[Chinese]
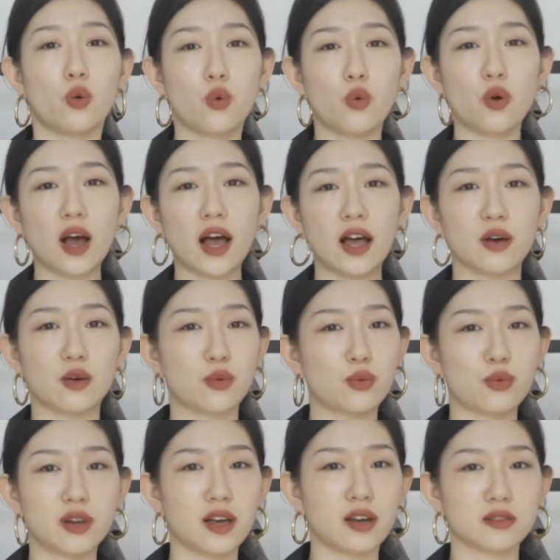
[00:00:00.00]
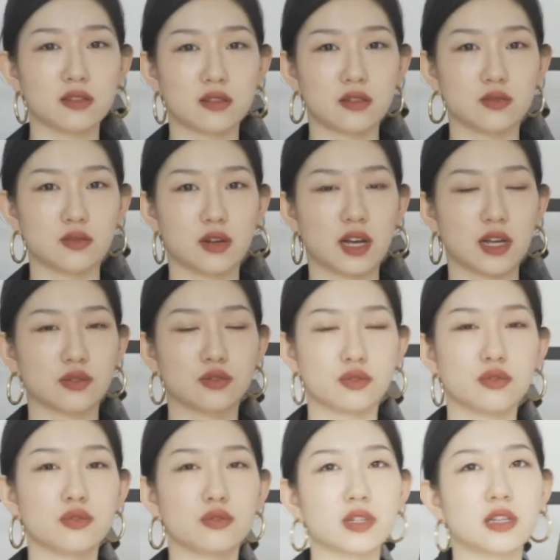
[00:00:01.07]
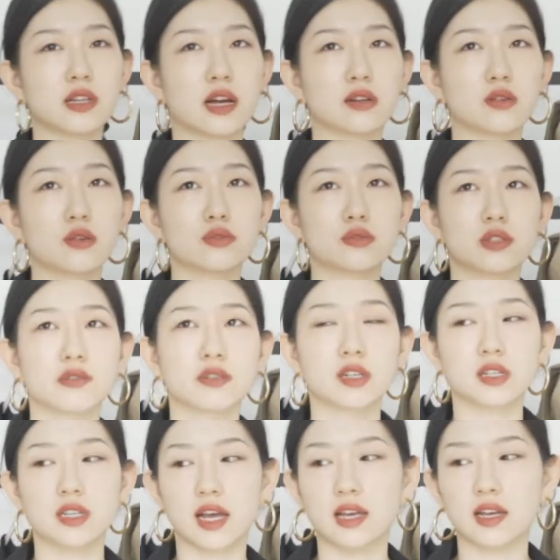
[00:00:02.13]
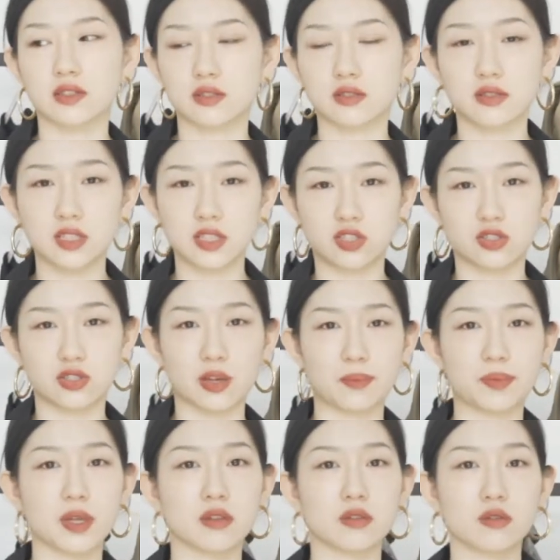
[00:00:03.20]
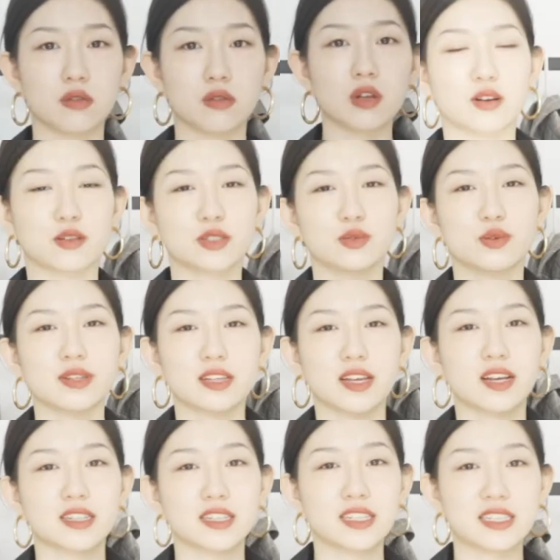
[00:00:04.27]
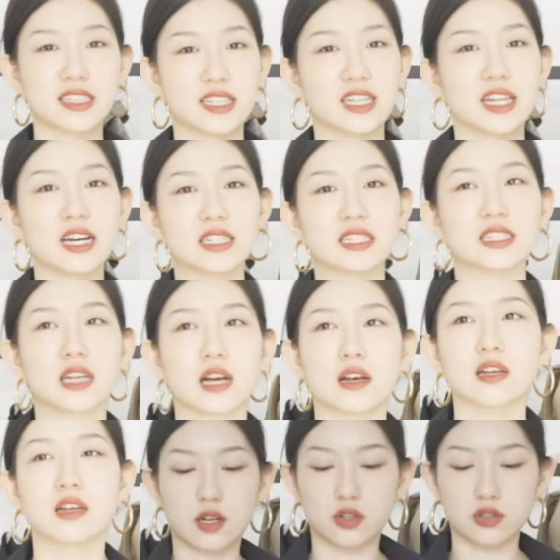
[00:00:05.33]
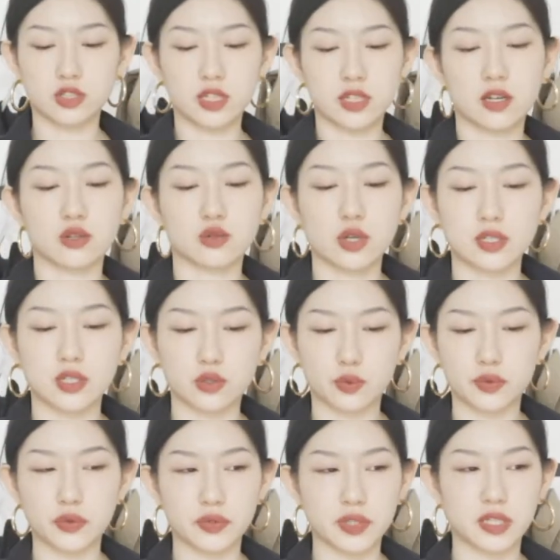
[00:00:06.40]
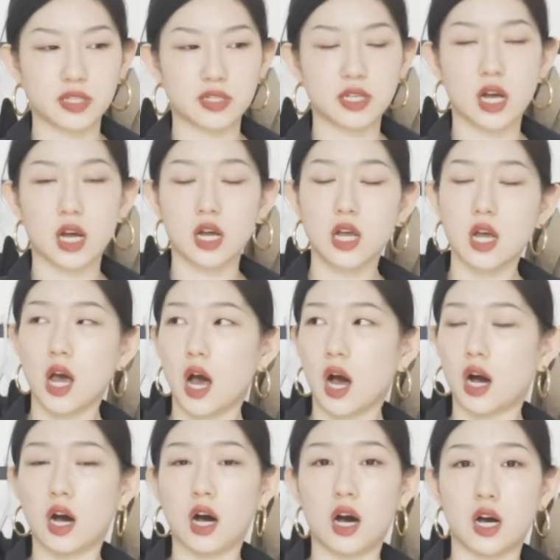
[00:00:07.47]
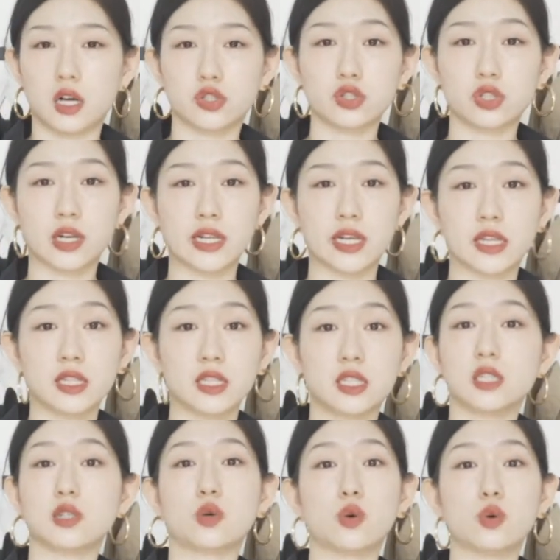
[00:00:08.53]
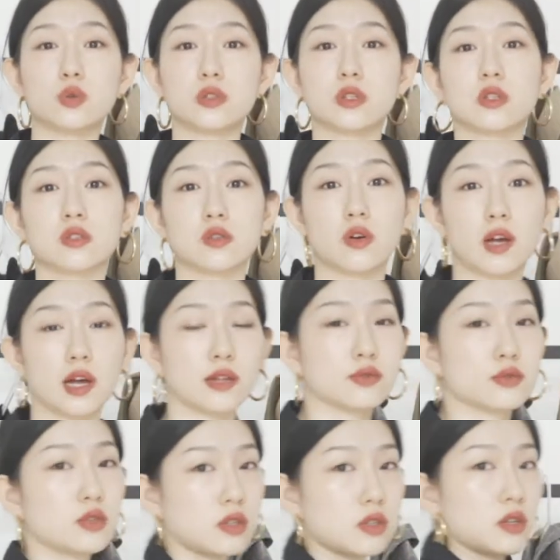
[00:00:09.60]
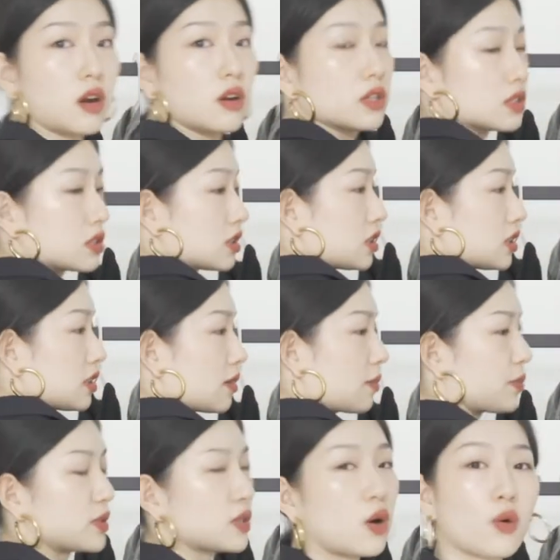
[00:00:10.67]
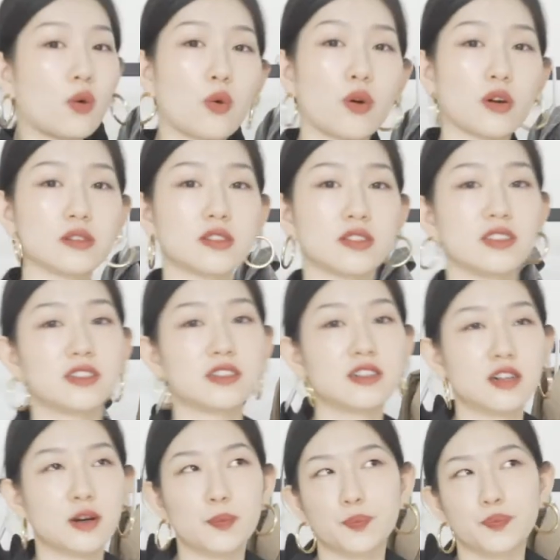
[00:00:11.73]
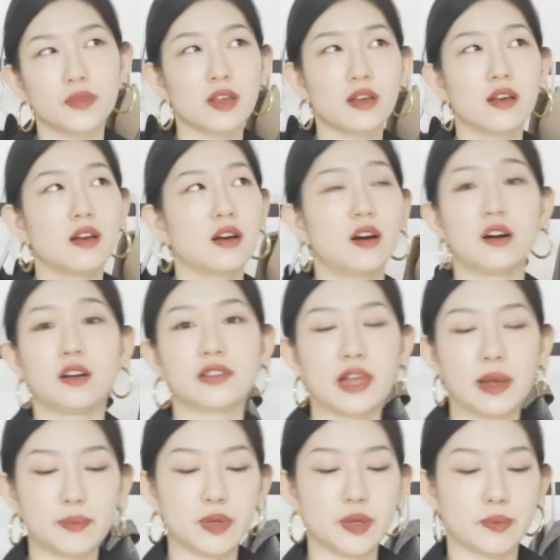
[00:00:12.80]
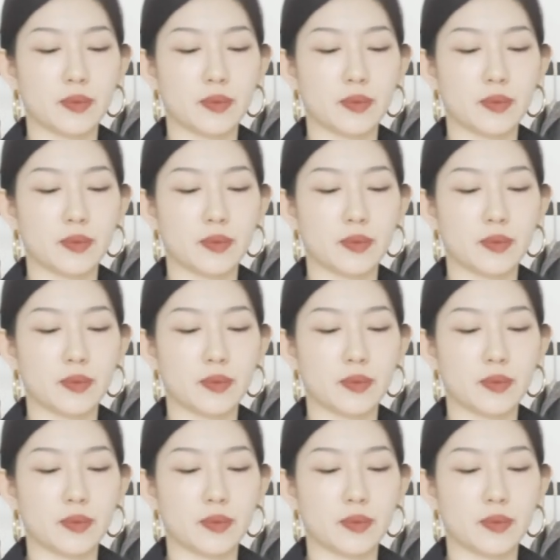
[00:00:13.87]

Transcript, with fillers: 忽暗忽亮的那种感觉，就是有点难控制，因为那个太阳真的一直在变动。然后希望大家可以体谅一下。然后这一套穿起来就会有点点像。呃，就是连体裤的那种感觉，然后也是今年比较火的一个呃单品